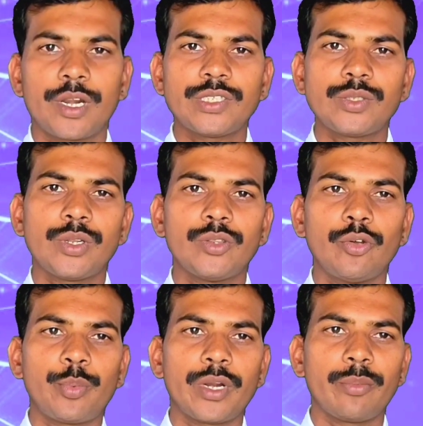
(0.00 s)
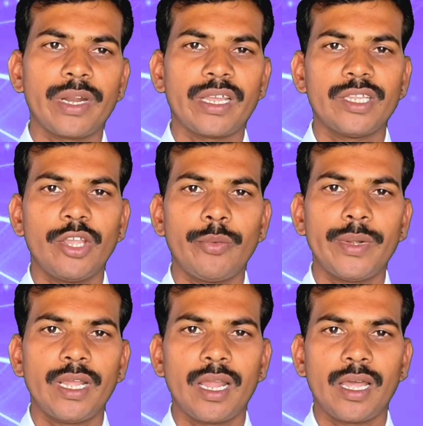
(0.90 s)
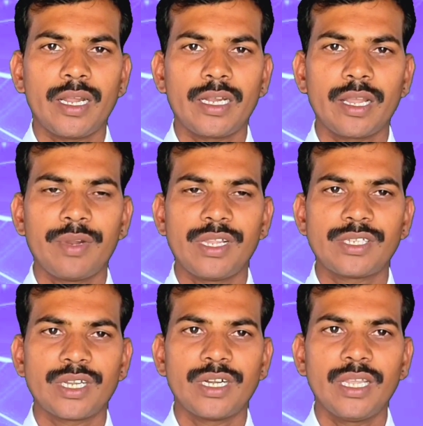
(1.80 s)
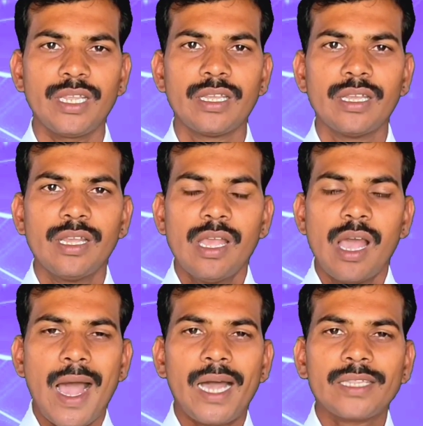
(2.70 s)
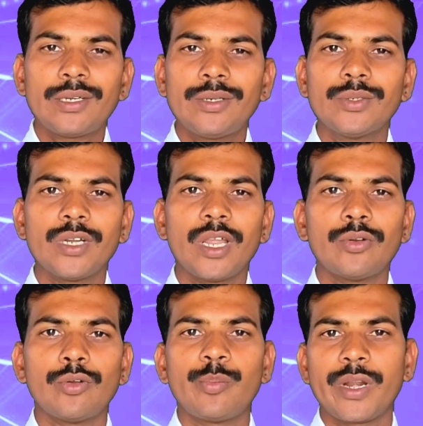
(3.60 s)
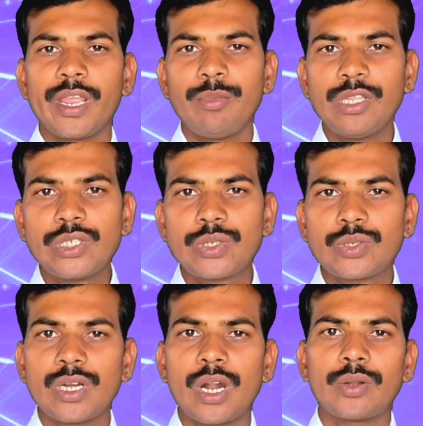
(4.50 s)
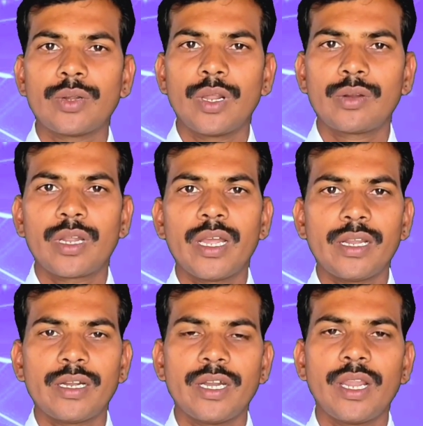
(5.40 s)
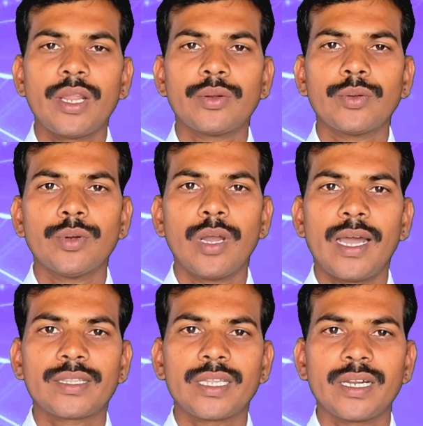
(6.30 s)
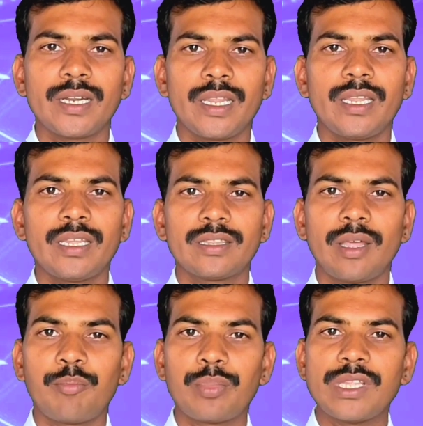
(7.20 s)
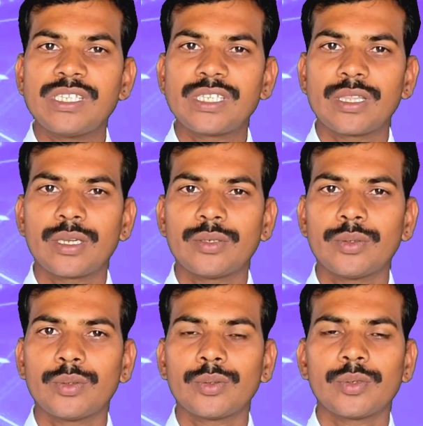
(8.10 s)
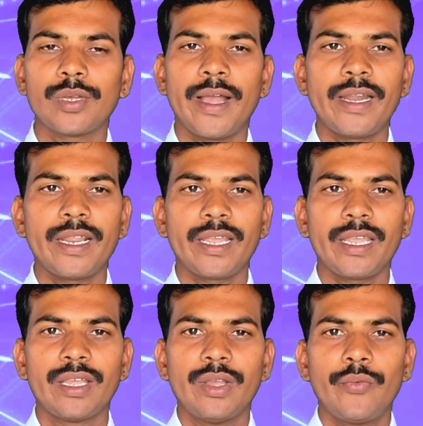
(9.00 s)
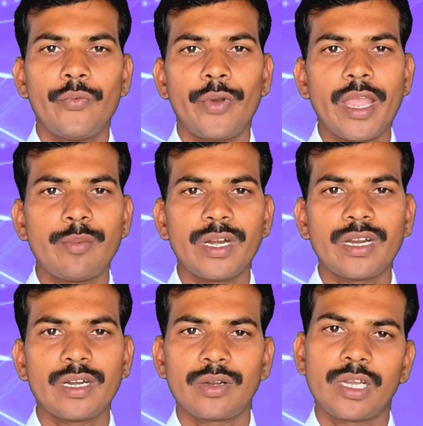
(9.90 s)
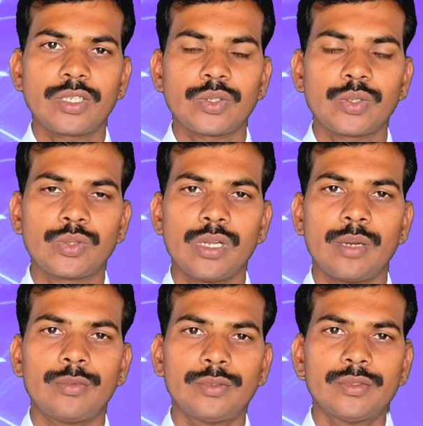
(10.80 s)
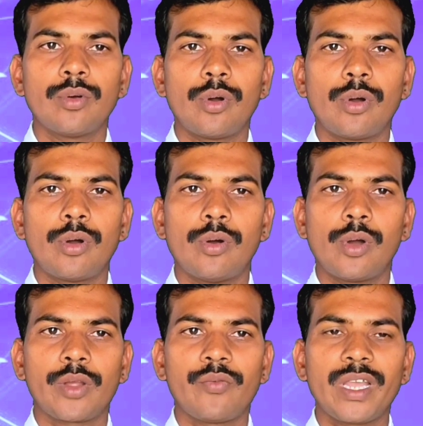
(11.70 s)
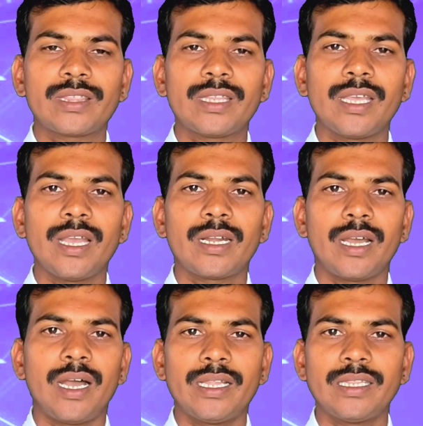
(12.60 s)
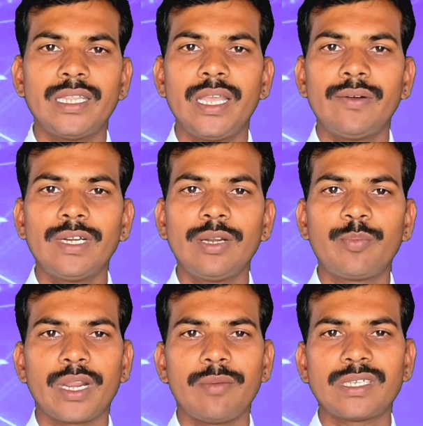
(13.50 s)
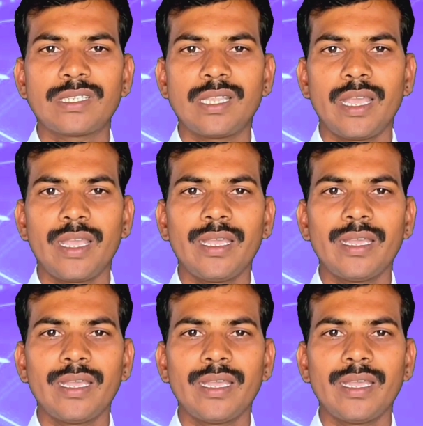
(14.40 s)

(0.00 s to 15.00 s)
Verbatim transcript: క్రీస్తునందు ప్రేమైన దేవుని బిడ్డలారా గమనించండి అతడు నన్ను ప్రేమించుచున్నాడు గనుక నేను అతనిని తప్పించెదను అని వ్రాయబడినట్టుగా చూస్తున్నాము ఒక వ్యక్తి అట దేవుణ్ణి ప్రేమిస్తే